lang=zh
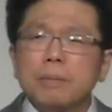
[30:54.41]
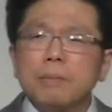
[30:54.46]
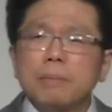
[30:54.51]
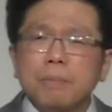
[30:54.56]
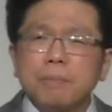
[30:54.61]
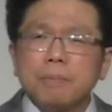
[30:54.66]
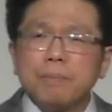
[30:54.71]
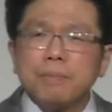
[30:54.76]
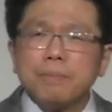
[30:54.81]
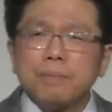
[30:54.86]

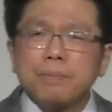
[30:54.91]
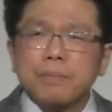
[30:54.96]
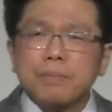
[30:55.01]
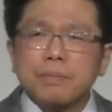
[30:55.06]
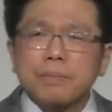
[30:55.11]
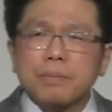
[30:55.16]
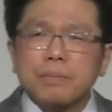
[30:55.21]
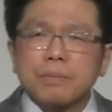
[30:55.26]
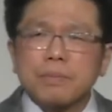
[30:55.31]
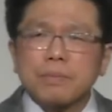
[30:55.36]
去知道
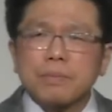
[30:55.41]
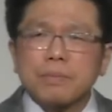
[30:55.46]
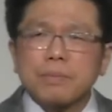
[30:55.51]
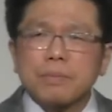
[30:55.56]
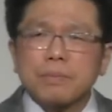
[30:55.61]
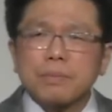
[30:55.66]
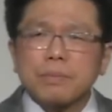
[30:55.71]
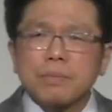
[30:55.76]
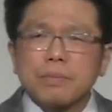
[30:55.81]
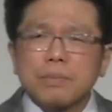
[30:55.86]
他
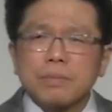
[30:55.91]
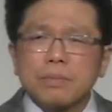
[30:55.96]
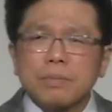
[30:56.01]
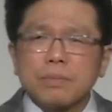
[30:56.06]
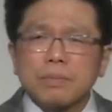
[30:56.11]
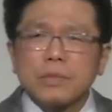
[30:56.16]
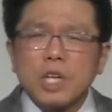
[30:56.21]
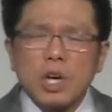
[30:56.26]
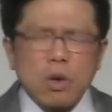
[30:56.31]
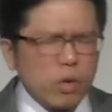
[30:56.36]
会。
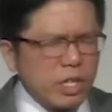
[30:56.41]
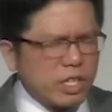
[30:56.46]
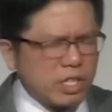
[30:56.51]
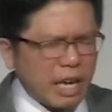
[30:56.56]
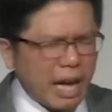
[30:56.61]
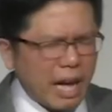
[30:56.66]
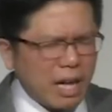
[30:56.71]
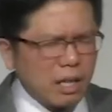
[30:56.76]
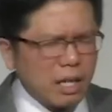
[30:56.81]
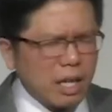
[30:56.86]
安慰
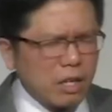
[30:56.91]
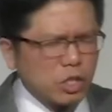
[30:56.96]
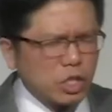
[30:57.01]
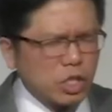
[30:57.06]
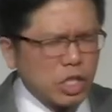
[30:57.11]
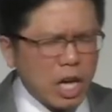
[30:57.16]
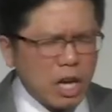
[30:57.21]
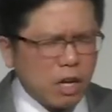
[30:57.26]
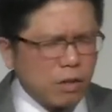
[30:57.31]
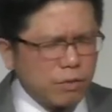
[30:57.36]
我们，